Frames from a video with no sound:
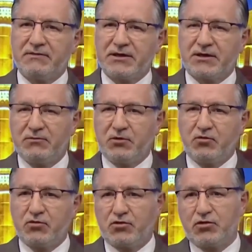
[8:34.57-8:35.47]
Şimdi
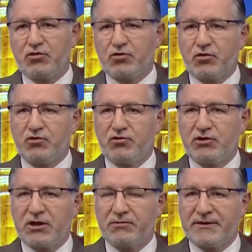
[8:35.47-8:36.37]
çünkü çok
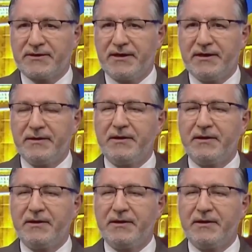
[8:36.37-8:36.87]
uzayacak mesele.